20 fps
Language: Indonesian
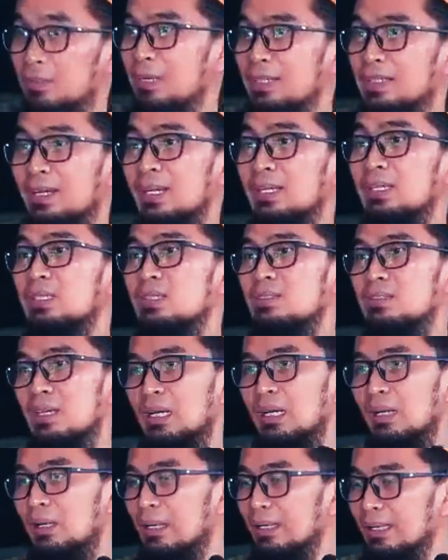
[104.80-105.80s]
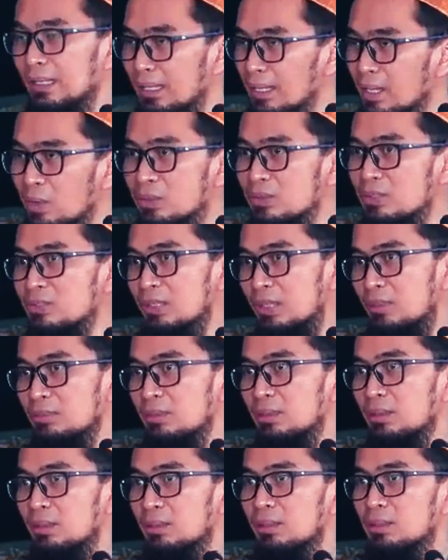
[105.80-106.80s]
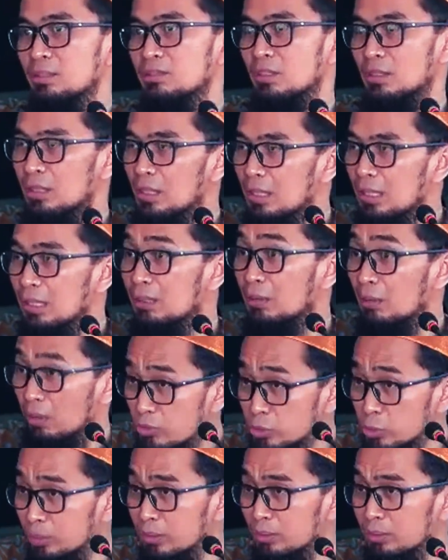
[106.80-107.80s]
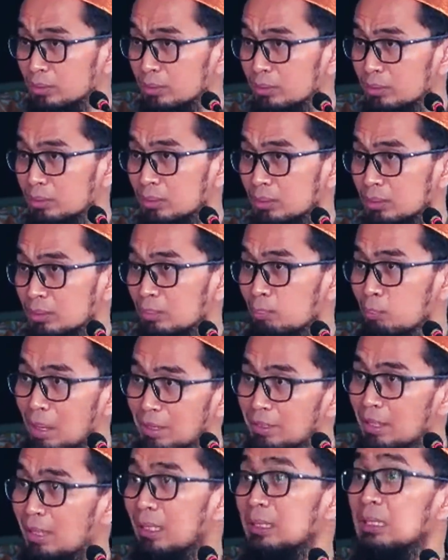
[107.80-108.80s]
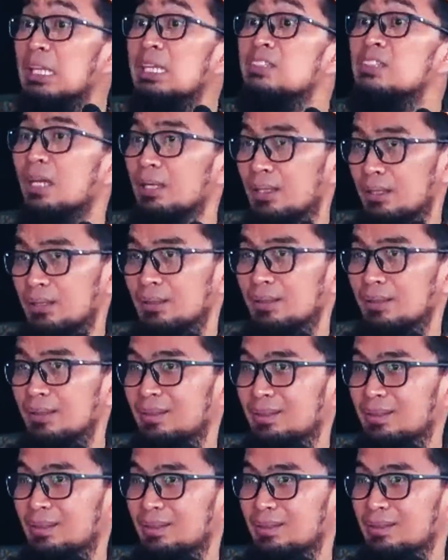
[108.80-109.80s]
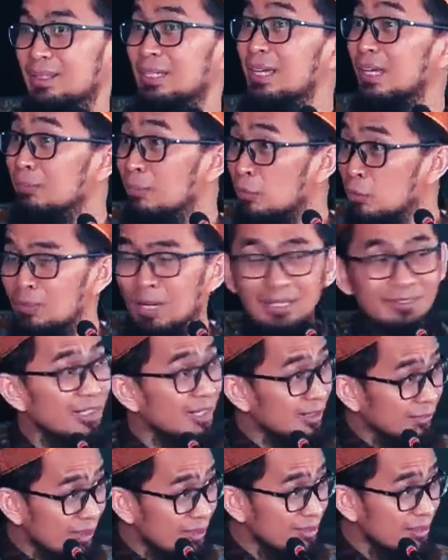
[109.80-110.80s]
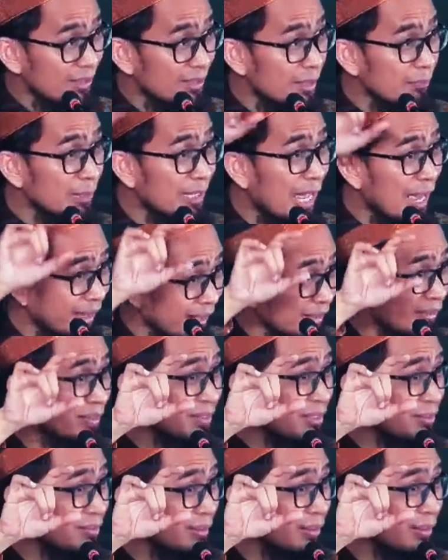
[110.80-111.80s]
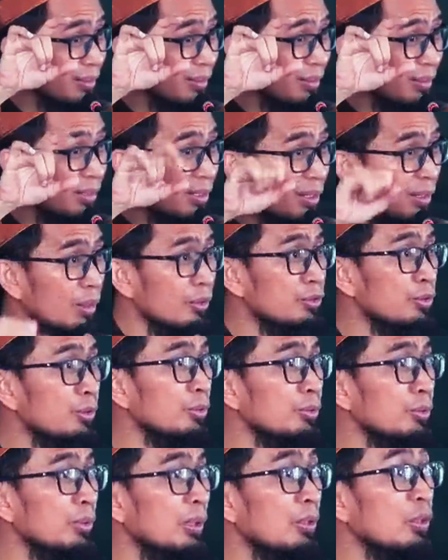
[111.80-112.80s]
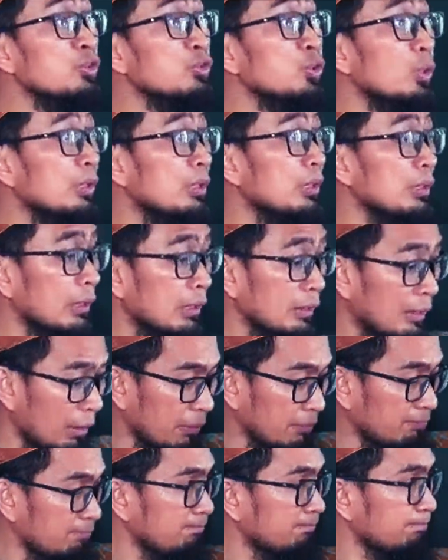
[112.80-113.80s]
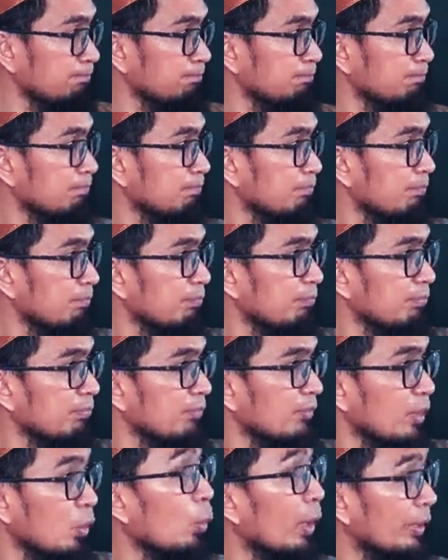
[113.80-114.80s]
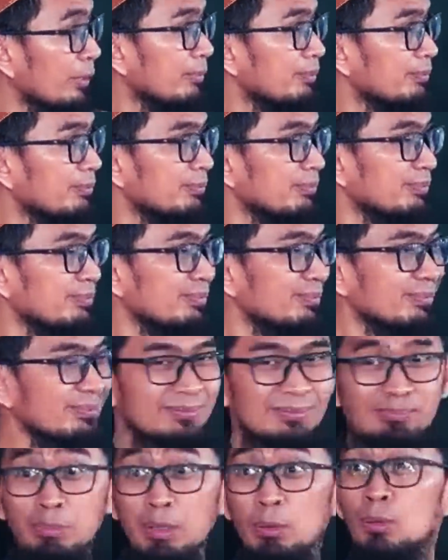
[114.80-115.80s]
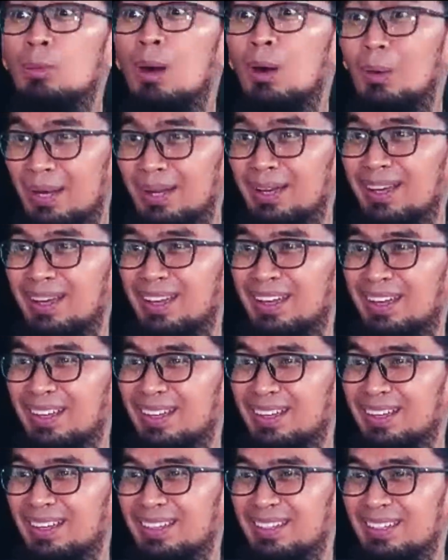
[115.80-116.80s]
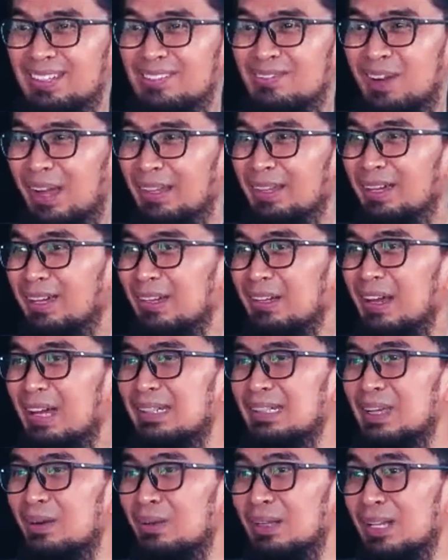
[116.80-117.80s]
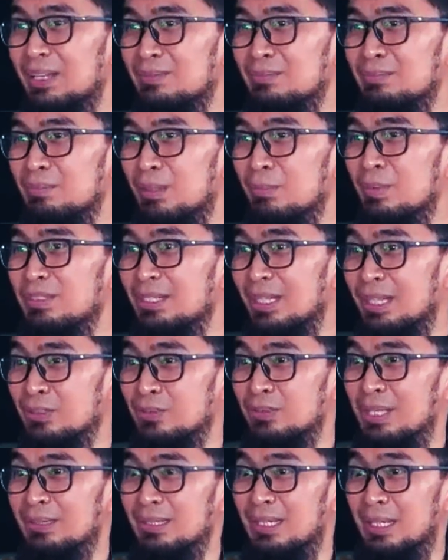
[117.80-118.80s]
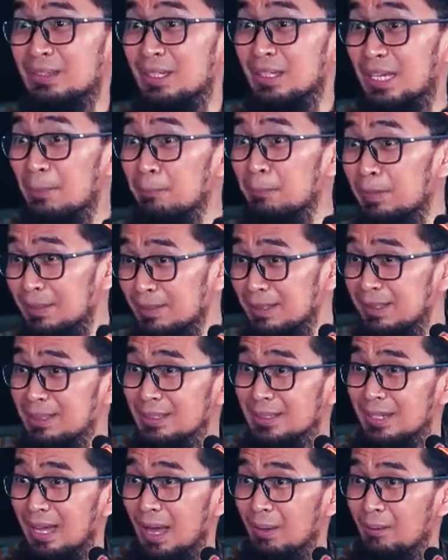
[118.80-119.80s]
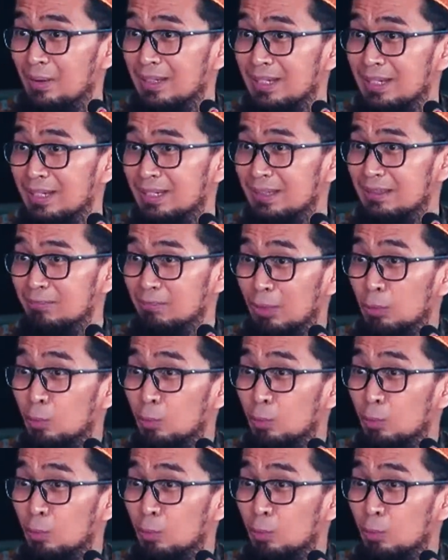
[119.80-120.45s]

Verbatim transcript: kalau banyakkan nisa. Kalau laki-laki konsisten. Sendirian rajul, banyakkan rijal. Tinggal merubah cara baca, tapi akarnya sama. Rajulun tuh rajul, tegak, kuat, berwibawa. Makanya kalau ada orang berbicara sudah tidak tegap lagi, nah, maka